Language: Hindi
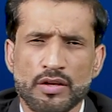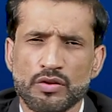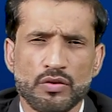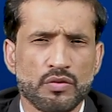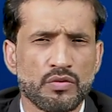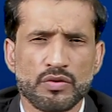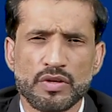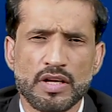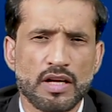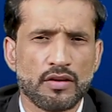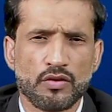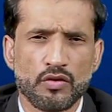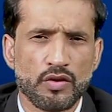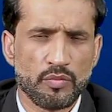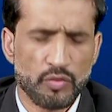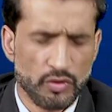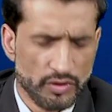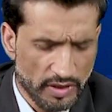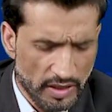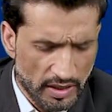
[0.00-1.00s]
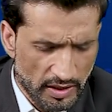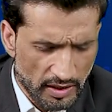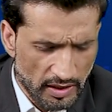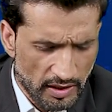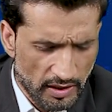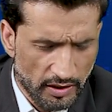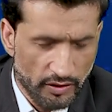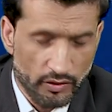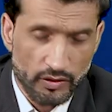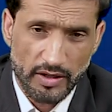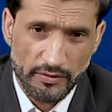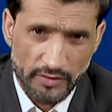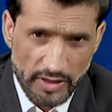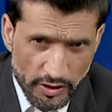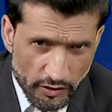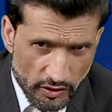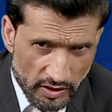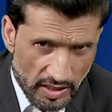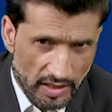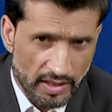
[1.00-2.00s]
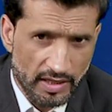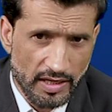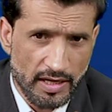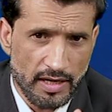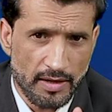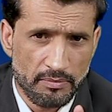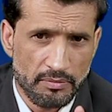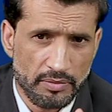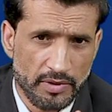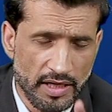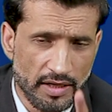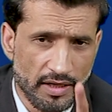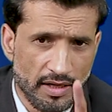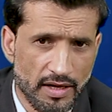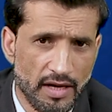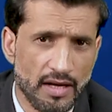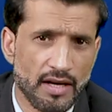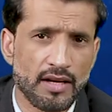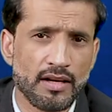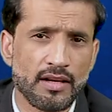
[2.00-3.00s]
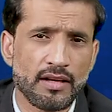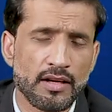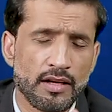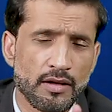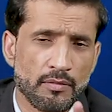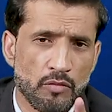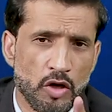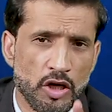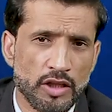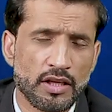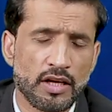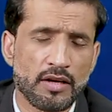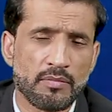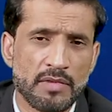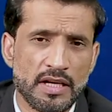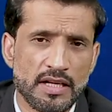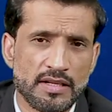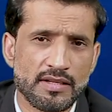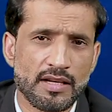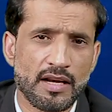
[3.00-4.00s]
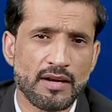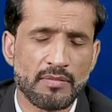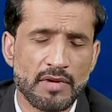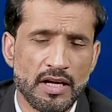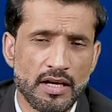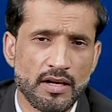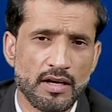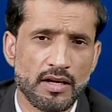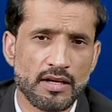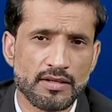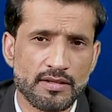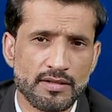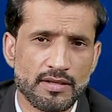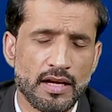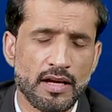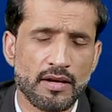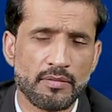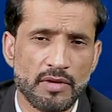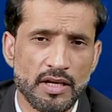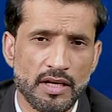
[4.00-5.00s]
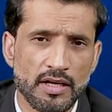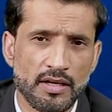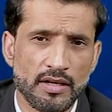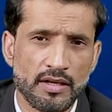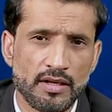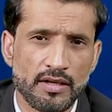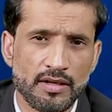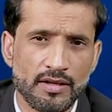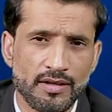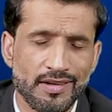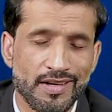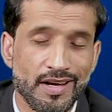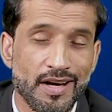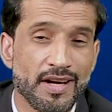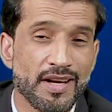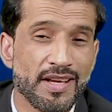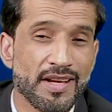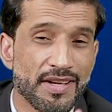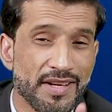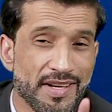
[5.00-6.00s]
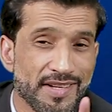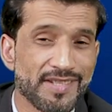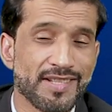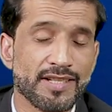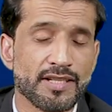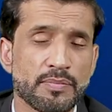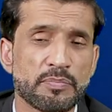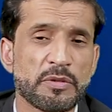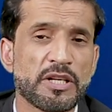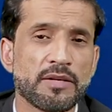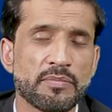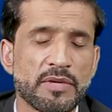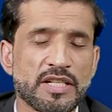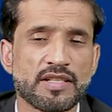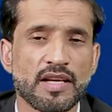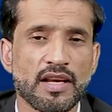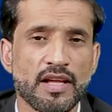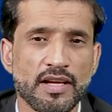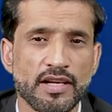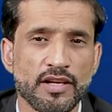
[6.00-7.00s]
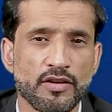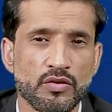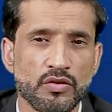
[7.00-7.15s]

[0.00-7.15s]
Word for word: तो उनका कोई पुरसाने हाल नहीं होता वीडियो देख लें आप कि कल मोहतरमा सलमा खान साहिबा गाड़ी किस स्पीड में चला रही